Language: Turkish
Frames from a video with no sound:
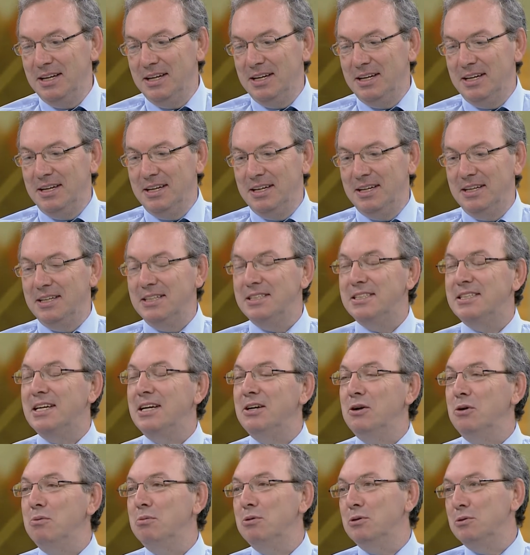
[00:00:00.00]
E,
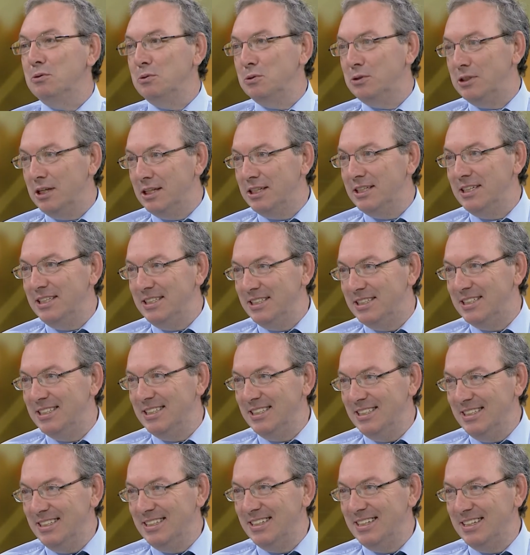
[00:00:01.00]
Beslenme. E, ömrü uzadığı
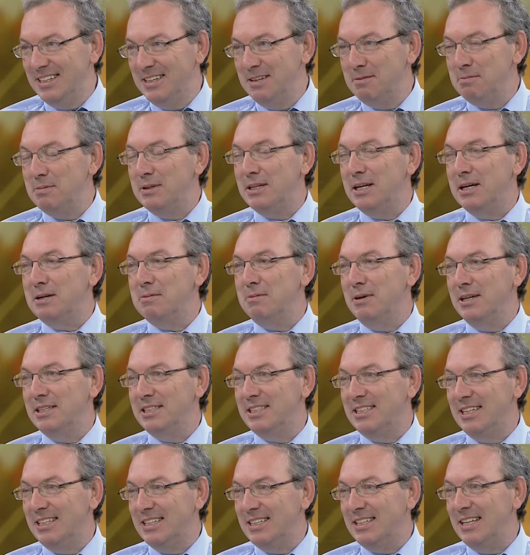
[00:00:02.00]
için hı hı. bir takım
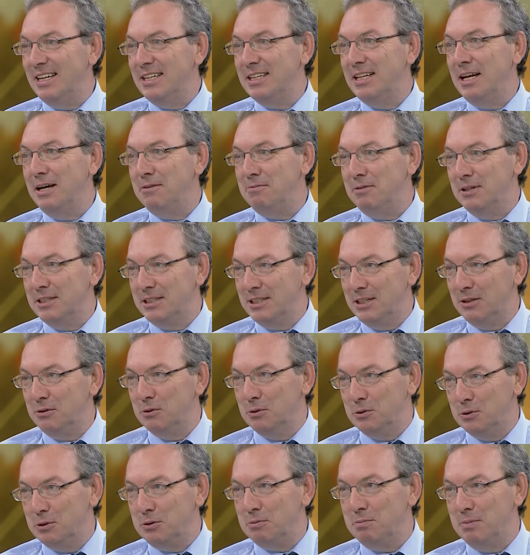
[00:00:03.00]
hastalıklar daha fazla
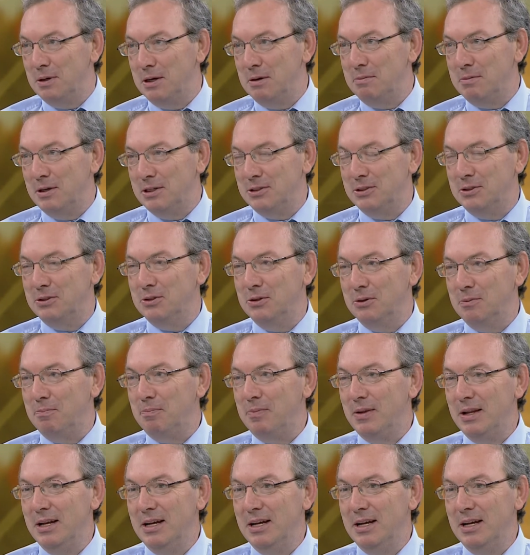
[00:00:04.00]
gözükmeye başlıyor.